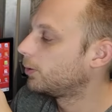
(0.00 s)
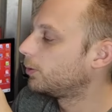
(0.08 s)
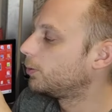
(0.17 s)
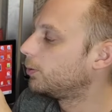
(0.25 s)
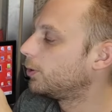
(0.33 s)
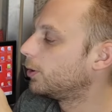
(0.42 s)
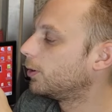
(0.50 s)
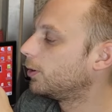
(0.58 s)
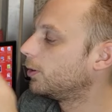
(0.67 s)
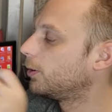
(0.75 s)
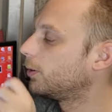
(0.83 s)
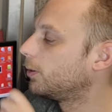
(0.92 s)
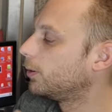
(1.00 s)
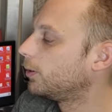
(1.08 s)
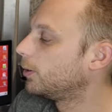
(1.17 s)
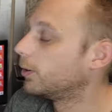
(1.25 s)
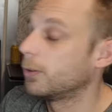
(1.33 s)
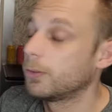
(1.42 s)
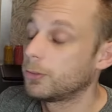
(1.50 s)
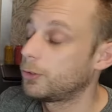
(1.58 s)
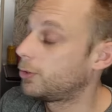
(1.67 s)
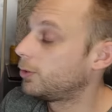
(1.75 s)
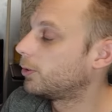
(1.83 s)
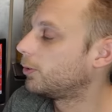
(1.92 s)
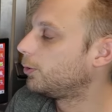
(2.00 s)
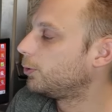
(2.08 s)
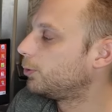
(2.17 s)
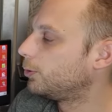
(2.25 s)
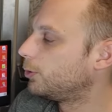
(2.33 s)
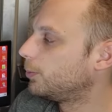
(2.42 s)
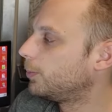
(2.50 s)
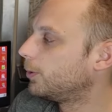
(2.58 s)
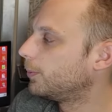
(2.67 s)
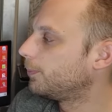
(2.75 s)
Google, euh, sur YouTube.